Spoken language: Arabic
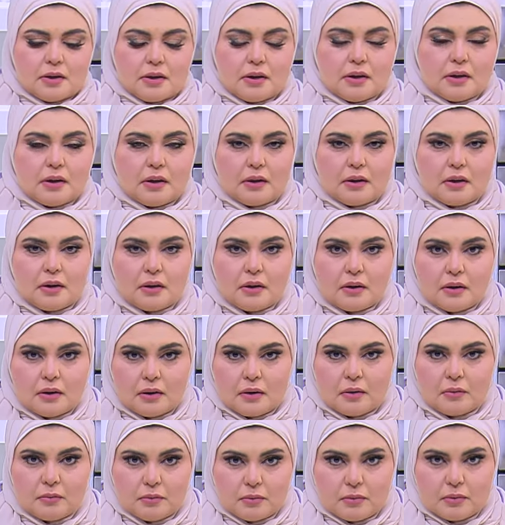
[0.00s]

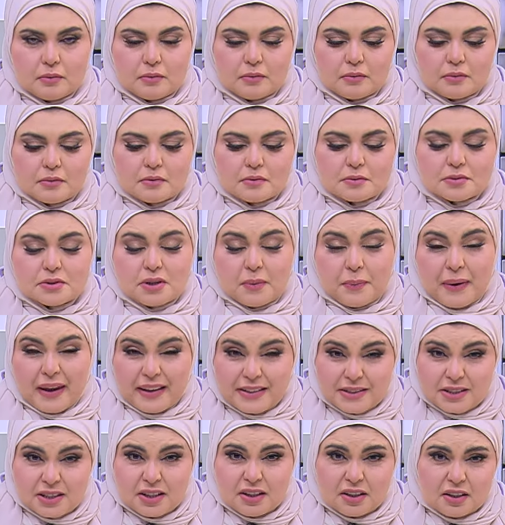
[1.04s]
آه
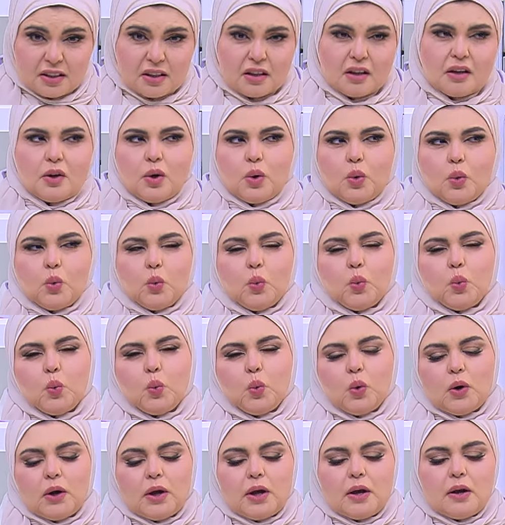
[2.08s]
زبادي
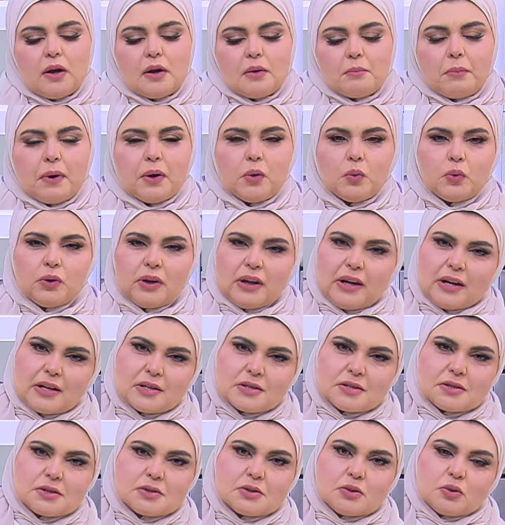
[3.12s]
ومايونيز